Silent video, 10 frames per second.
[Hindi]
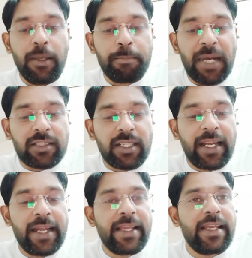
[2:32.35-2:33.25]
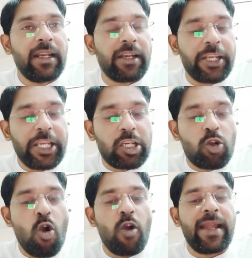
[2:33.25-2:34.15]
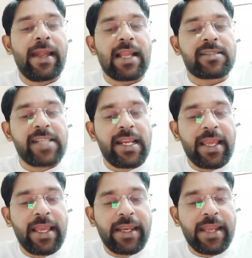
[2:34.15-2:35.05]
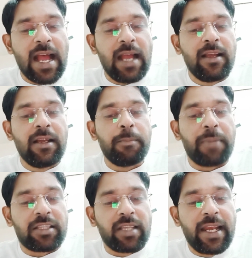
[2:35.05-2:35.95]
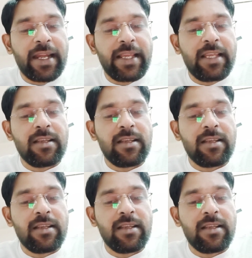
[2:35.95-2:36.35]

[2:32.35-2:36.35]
पथरेडी रिको इंडस्ट्रियल एरिया पथरेडी